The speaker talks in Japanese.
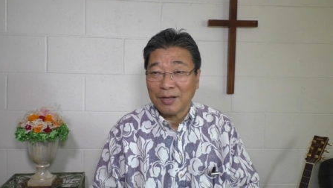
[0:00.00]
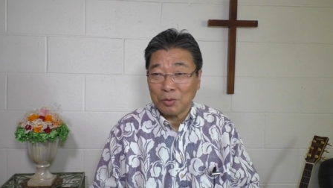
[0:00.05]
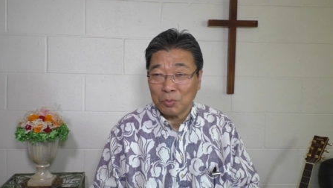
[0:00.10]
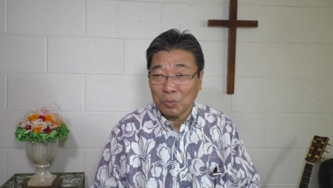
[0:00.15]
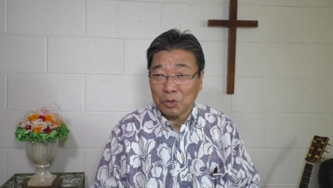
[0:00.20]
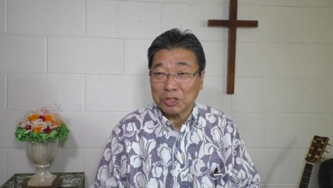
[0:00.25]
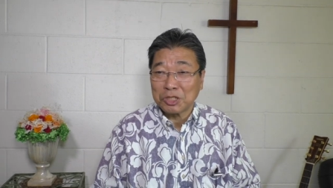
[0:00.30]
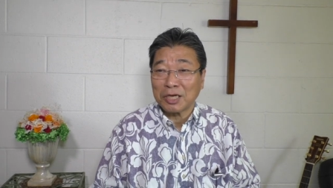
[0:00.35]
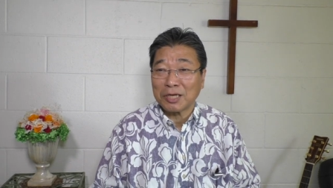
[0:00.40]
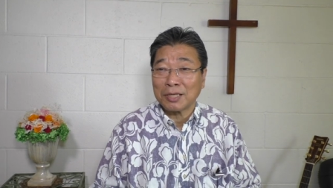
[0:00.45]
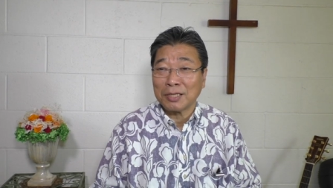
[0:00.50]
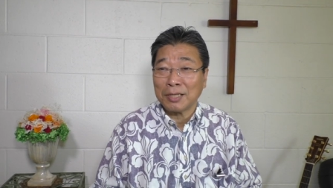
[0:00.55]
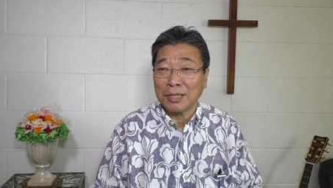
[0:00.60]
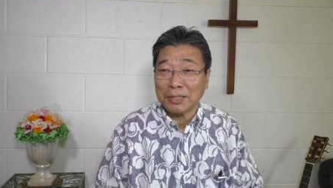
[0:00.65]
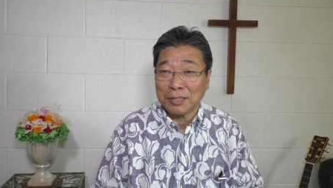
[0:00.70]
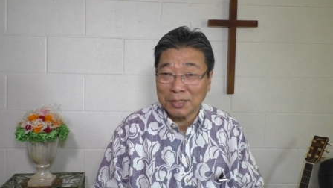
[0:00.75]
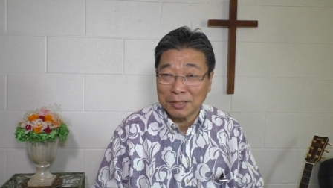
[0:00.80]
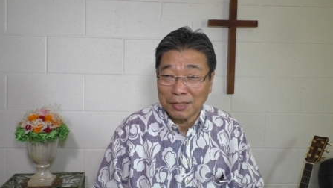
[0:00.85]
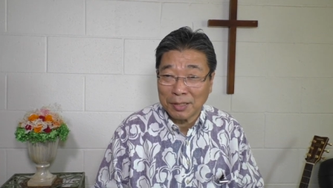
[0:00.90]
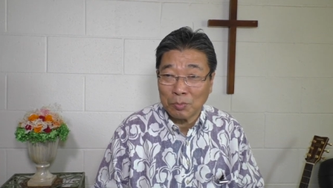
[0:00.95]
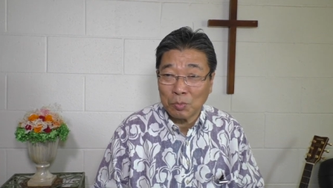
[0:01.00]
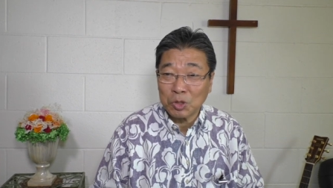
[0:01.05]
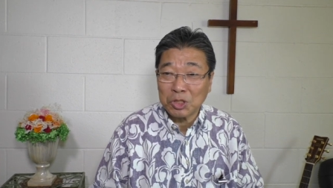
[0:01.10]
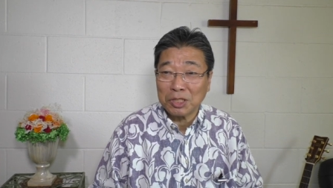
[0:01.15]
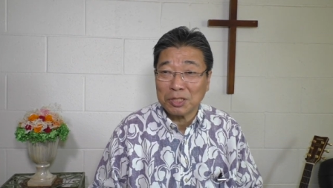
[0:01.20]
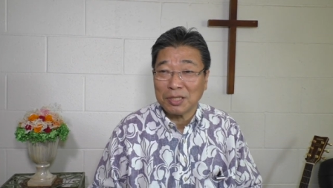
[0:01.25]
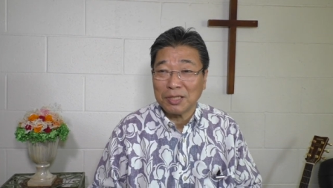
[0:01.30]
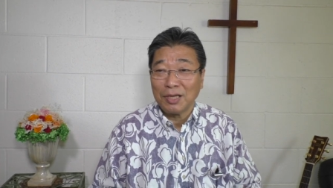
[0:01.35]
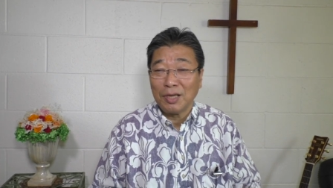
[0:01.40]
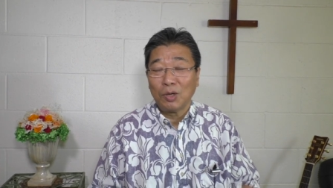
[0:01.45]
あの申し訳ないですがも
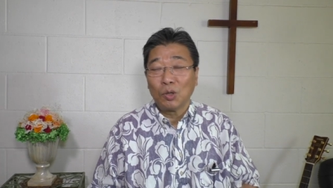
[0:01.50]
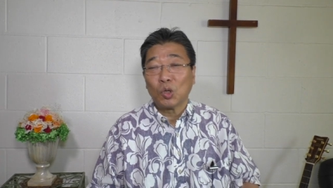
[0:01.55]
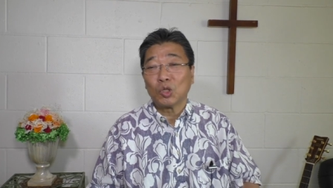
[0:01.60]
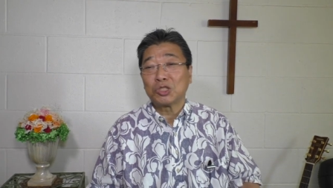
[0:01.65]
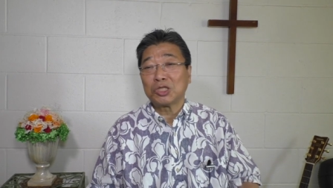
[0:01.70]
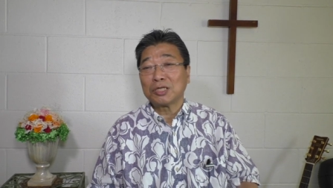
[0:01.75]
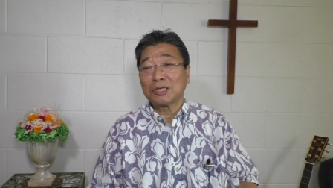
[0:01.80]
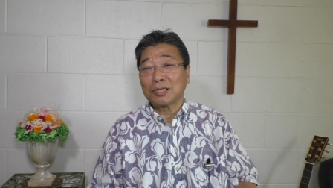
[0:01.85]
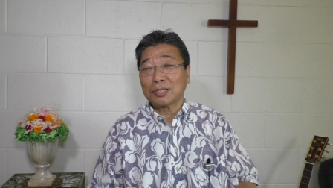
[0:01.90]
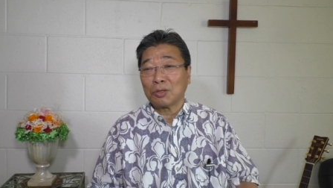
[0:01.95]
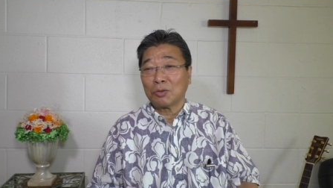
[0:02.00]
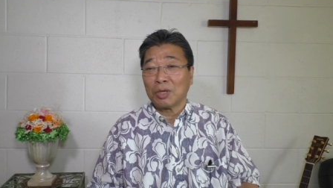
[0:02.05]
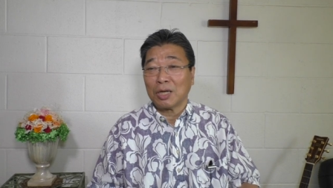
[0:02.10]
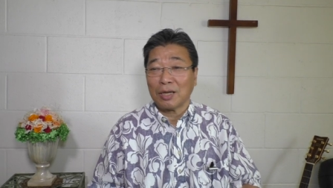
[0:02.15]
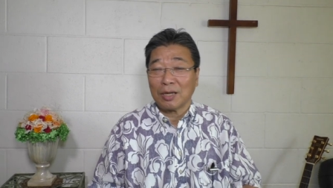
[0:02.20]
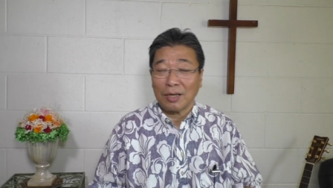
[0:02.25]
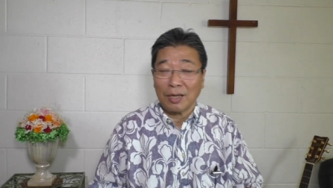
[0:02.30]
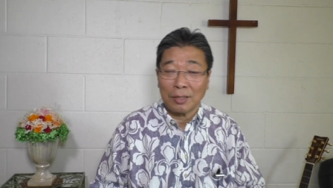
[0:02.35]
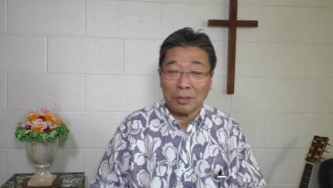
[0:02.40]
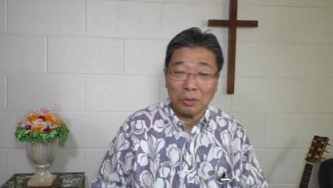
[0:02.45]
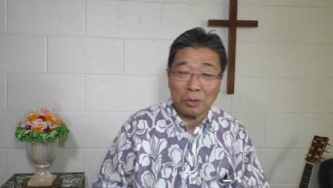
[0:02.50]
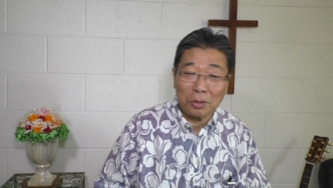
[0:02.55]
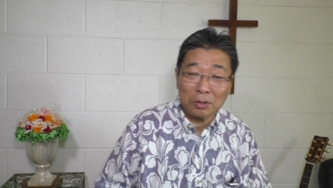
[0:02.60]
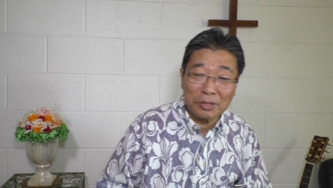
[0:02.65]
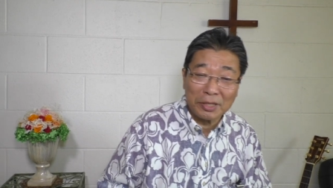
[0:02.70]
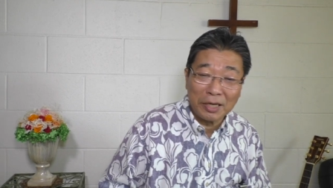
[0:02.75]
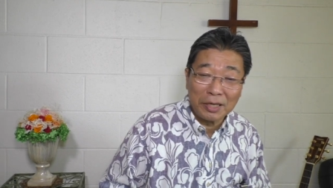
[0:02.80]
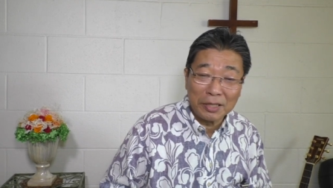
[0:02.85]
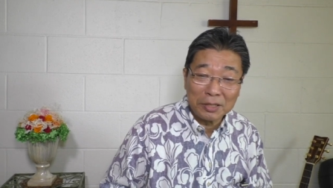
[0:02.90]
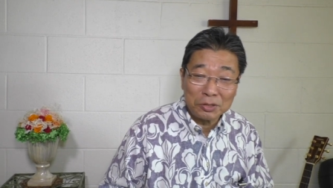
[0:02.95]
し欲しい方はあの
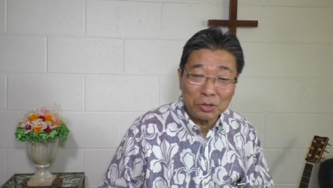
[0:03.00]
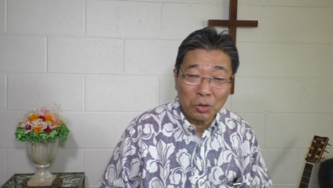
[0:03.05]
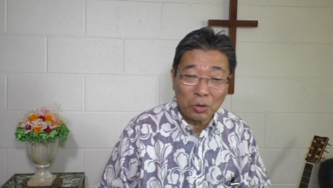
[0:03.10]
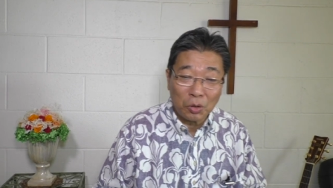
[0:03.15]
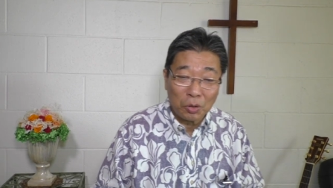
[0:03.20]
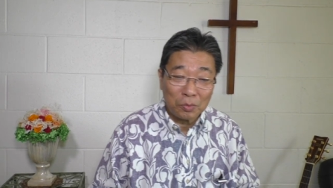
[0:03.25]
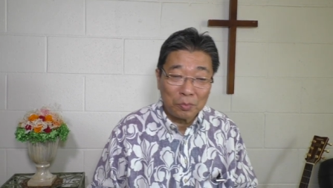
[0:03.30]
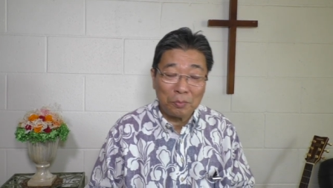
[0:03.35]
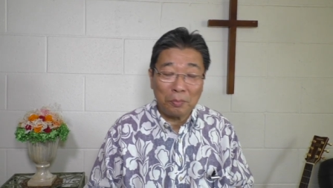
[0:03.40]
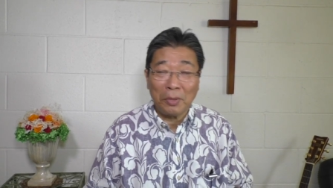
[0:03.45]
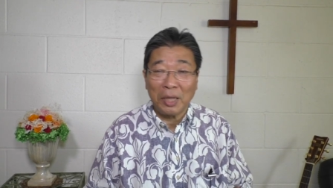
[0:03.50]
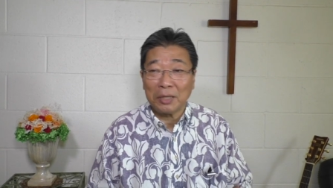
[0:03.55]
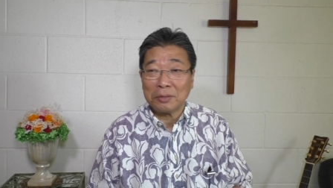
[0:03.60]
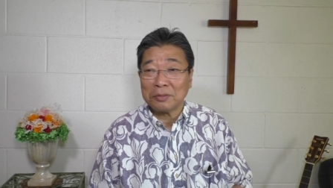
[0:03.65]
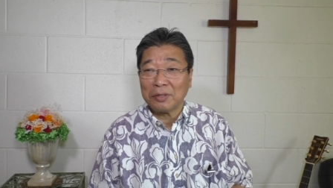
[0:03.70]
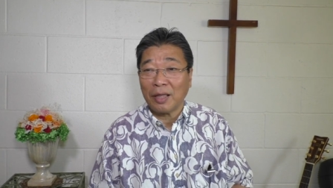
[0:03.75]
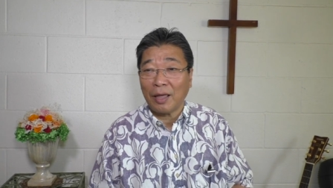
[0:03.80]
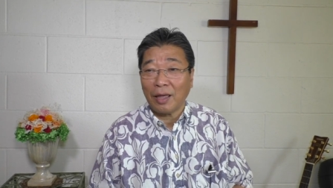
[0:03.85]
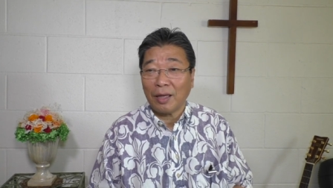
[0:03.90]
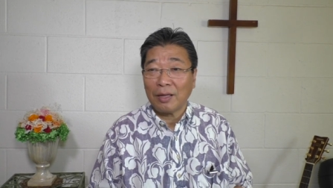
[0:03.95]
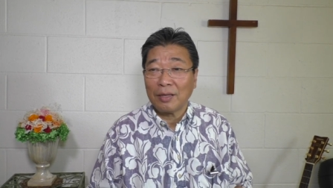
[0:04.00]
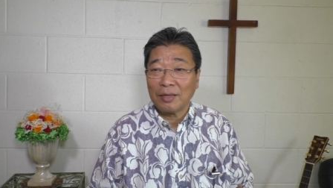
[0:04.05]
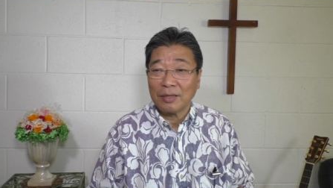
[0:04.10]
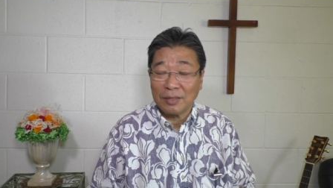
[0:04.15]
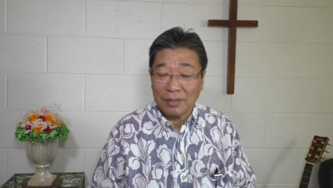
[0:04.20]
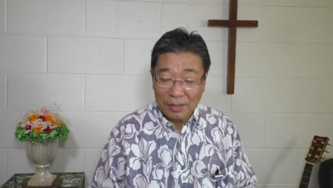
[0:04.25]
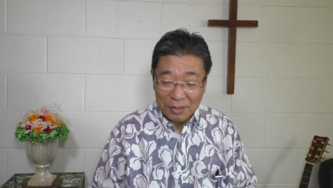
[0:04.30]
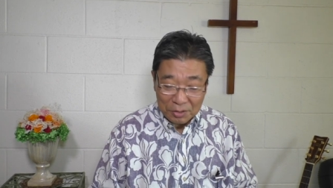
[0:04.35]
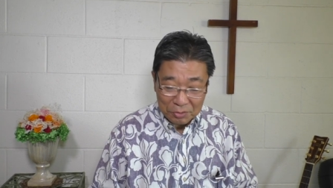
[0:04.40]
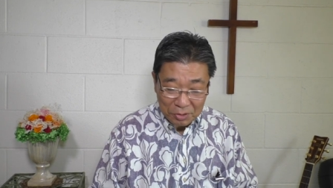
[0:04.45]
ダイレクトメールで
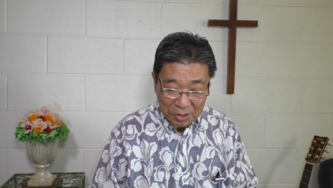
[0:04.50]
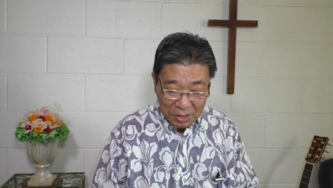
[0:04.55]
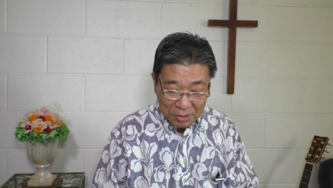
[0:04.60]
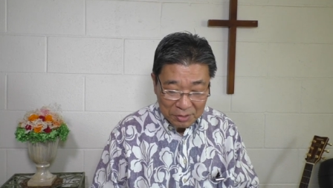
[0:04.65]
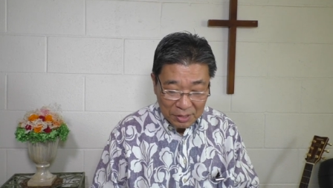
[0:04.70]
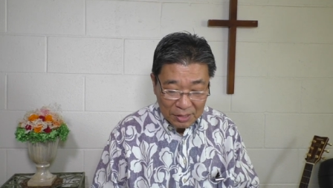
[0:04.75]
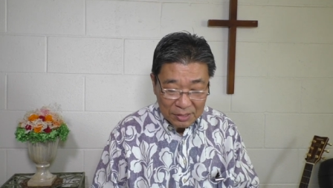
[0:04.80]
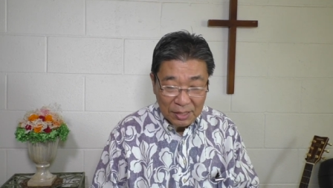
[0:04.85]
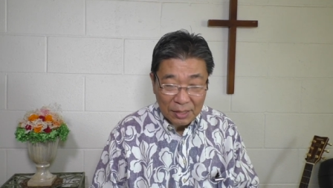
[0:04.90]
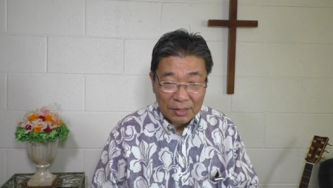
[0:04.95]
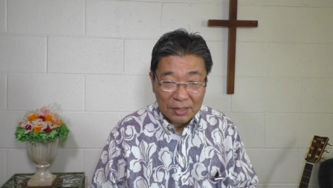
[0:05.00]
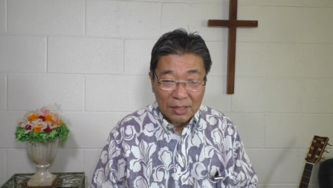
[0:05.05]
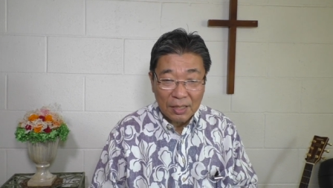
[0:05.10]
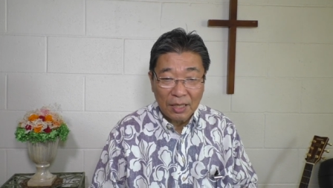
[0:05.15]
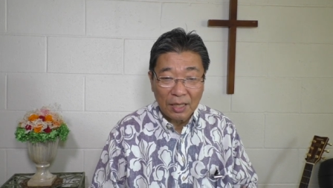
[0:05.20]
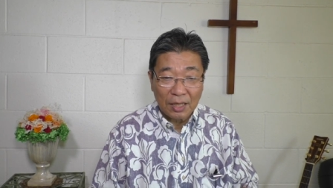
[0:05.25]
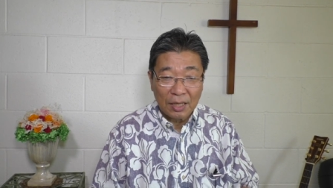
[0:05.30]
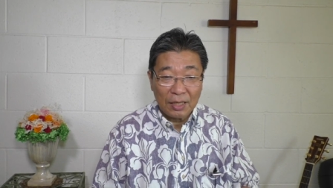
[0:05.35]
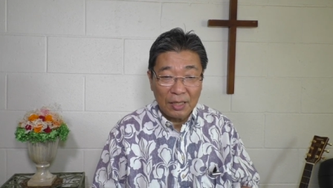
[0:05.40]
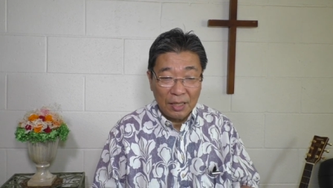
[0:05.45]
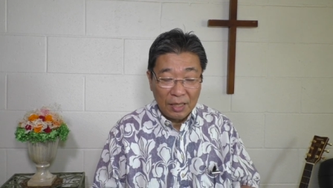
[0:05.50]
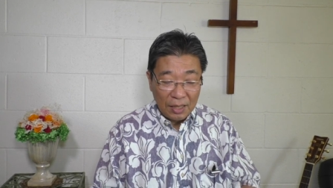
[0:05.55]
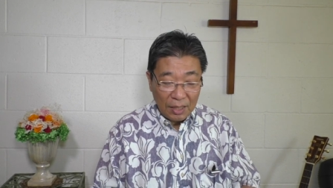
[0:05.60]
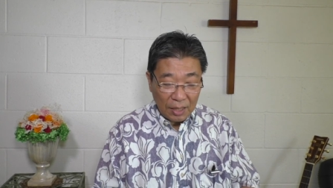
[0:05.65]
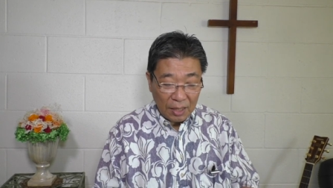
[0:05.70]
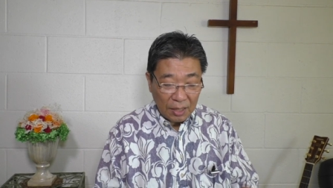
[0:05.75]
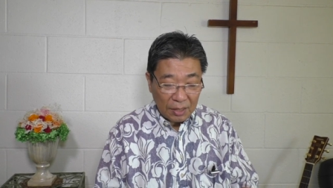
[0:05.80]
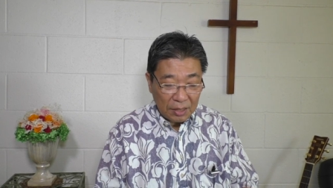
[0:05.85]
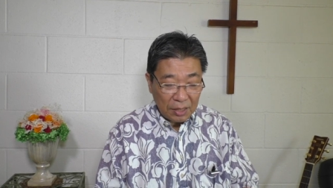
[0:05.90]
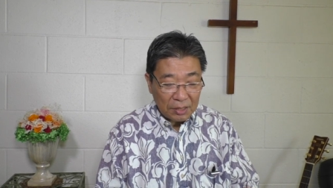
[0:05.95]
言ってくださったら、
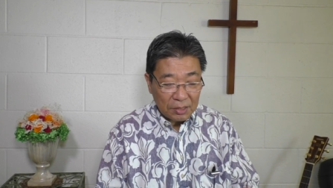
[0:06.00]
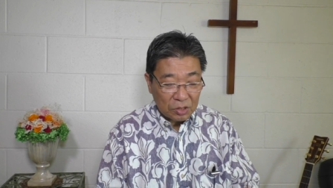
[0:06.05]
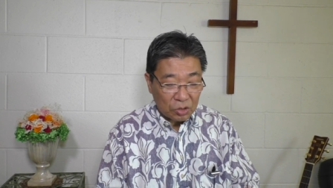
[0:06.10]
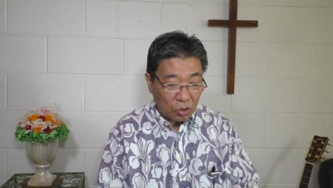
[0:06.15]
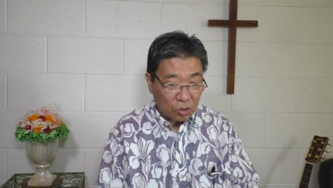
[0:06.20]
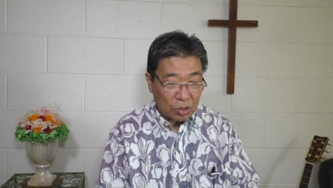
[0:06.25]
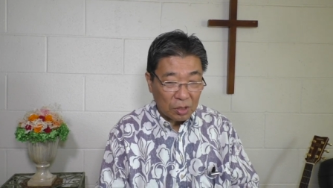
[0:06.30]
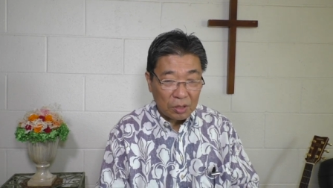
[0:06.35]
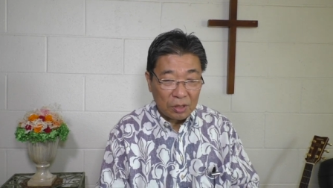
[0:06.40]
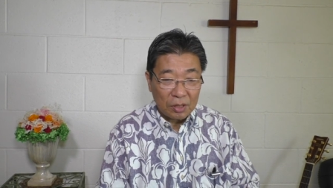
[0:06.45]
えー、リンク